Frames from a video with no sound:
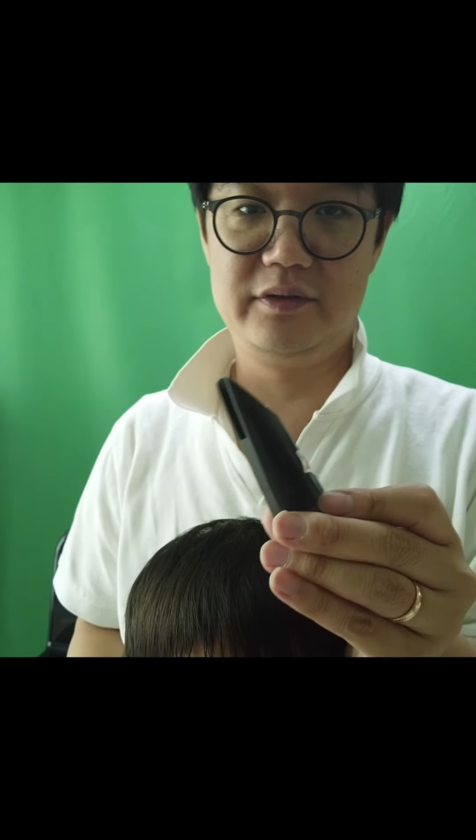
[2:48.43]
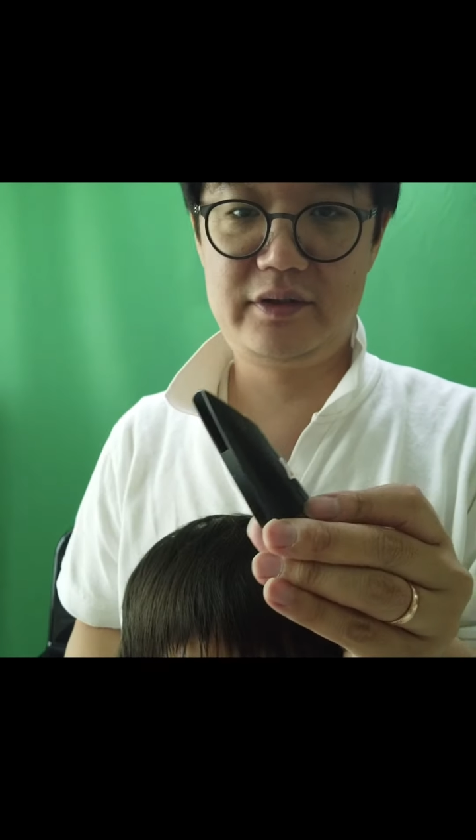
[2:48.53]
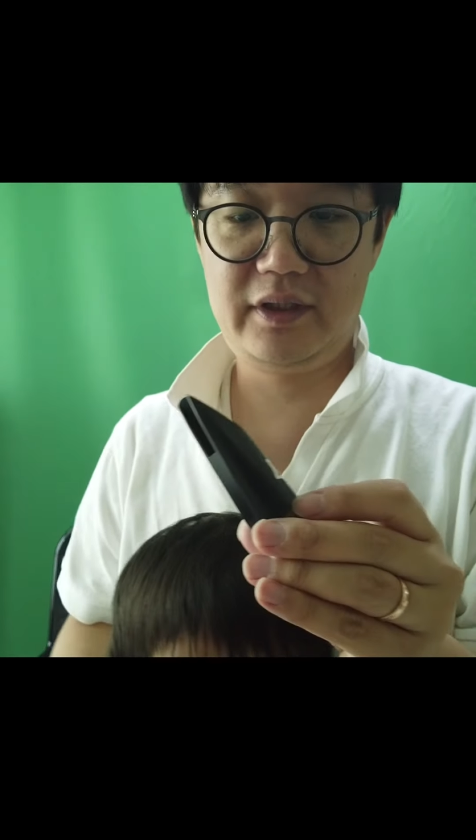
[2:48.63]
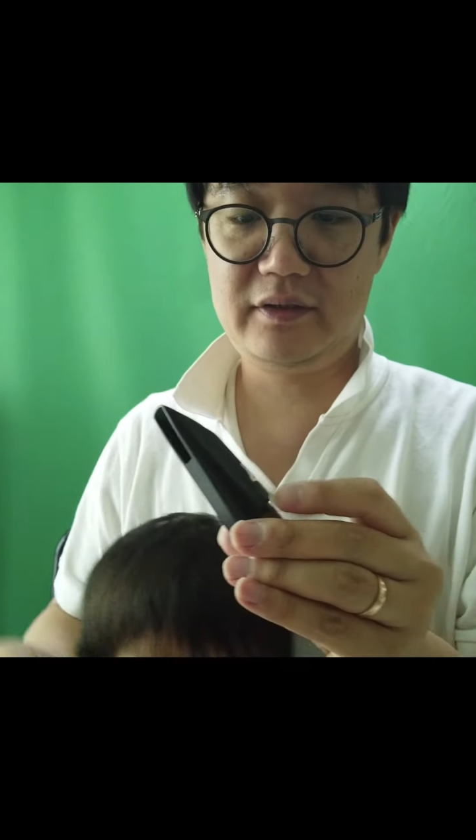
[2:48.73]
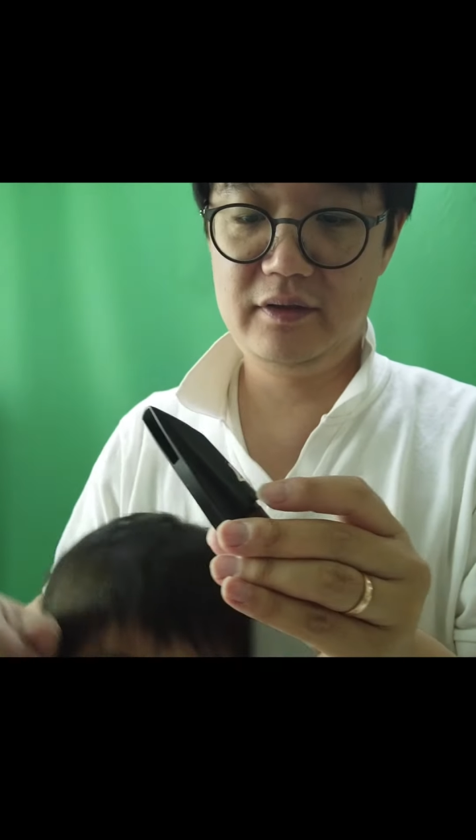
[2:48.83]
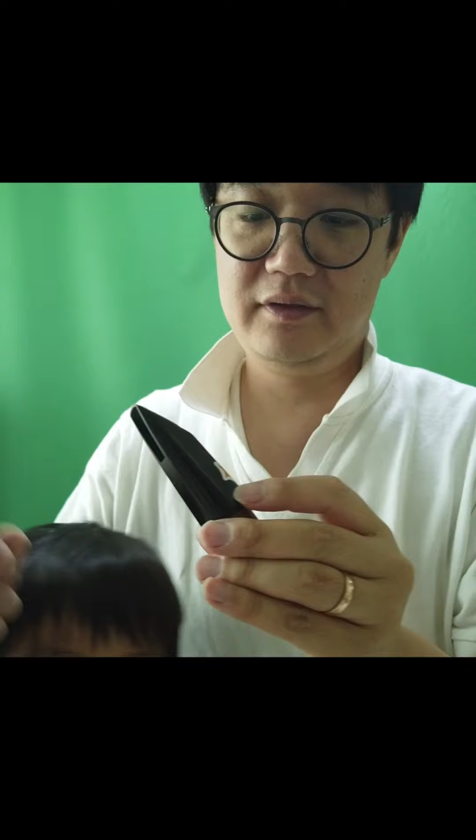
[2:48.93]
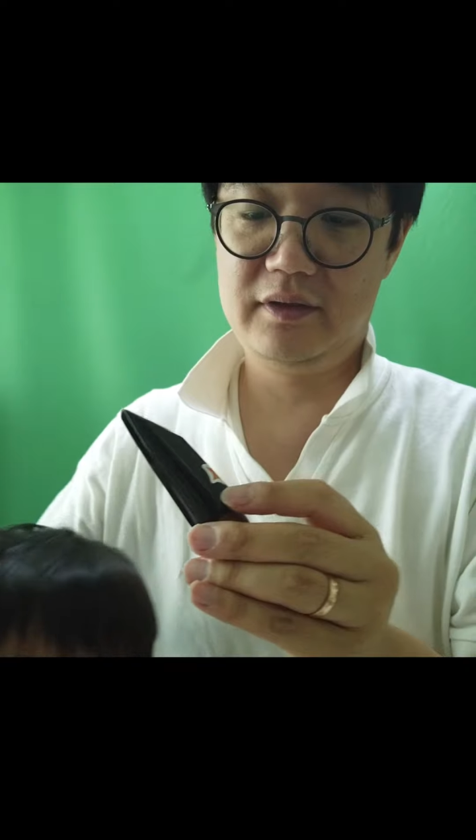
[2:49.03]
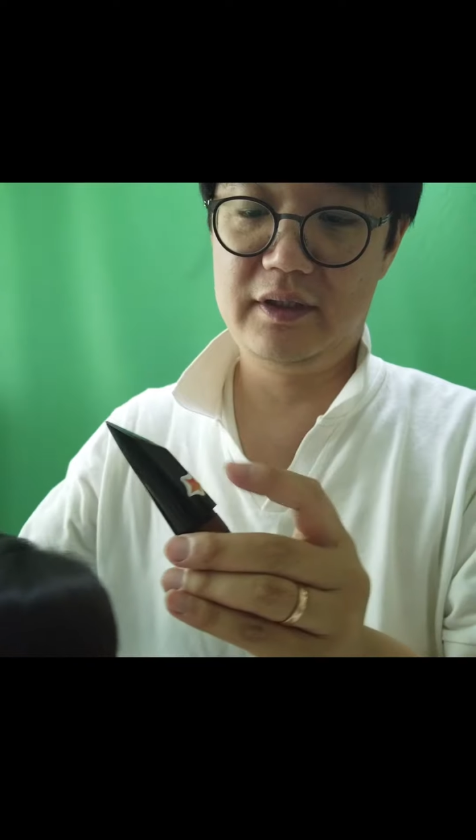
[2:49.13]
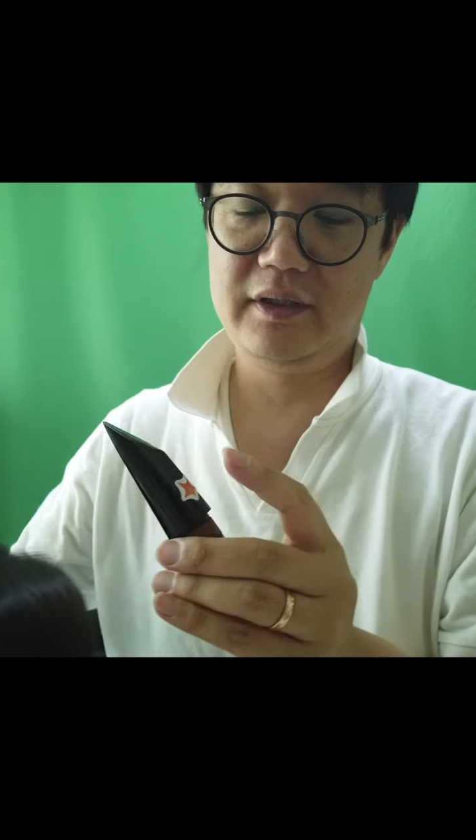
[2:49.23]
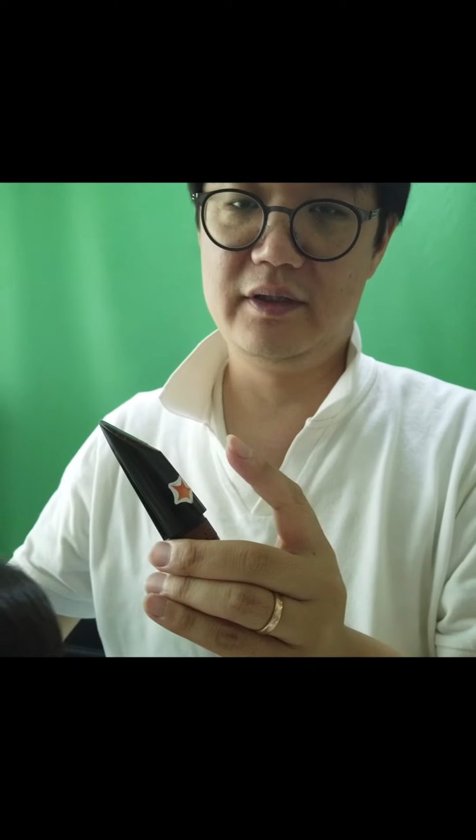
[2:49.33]

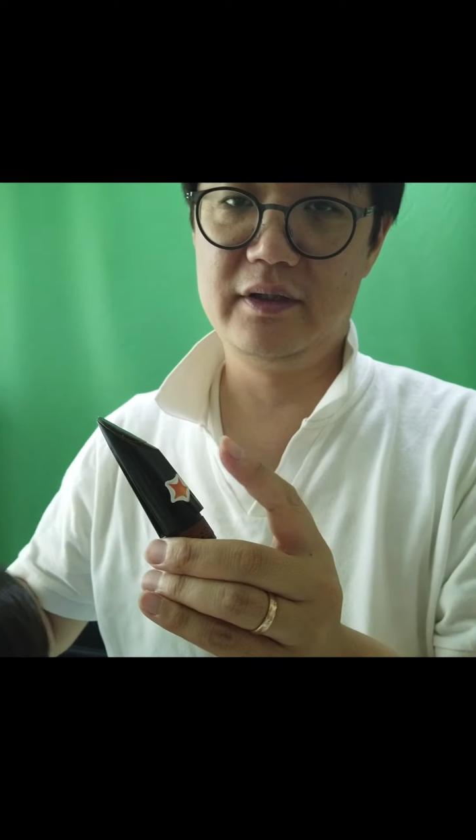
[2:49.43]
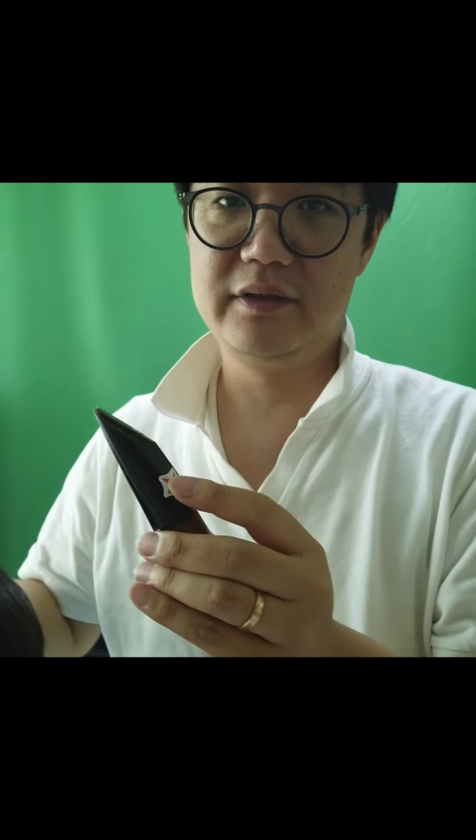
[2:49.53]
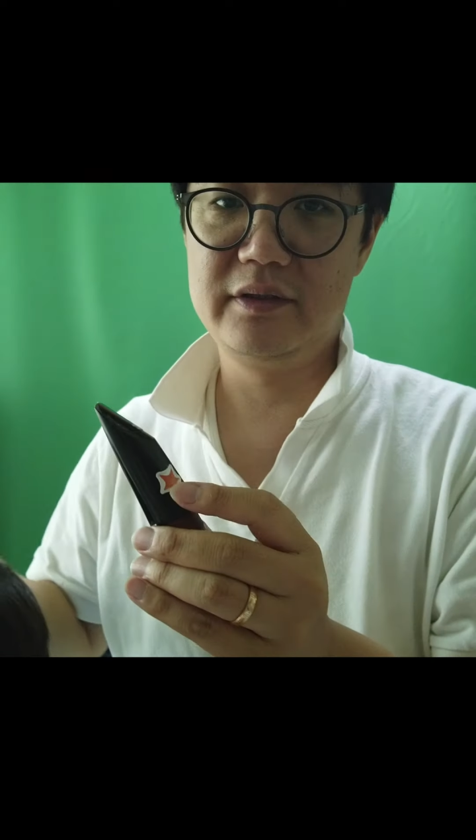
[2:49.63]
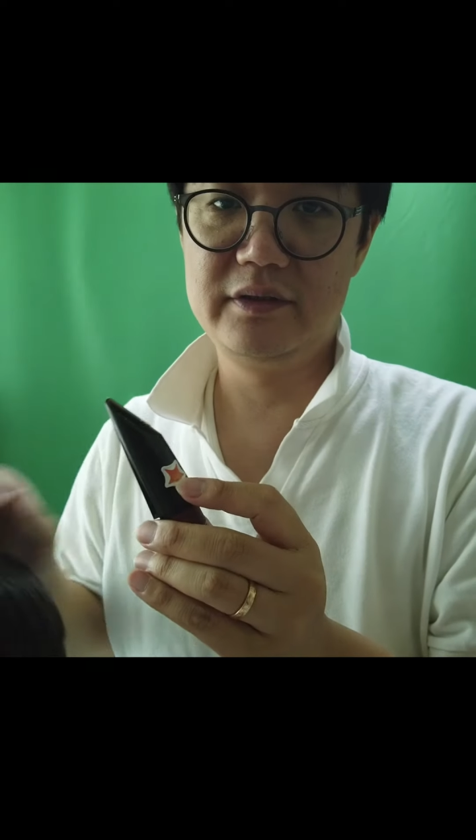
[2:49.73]
스티커가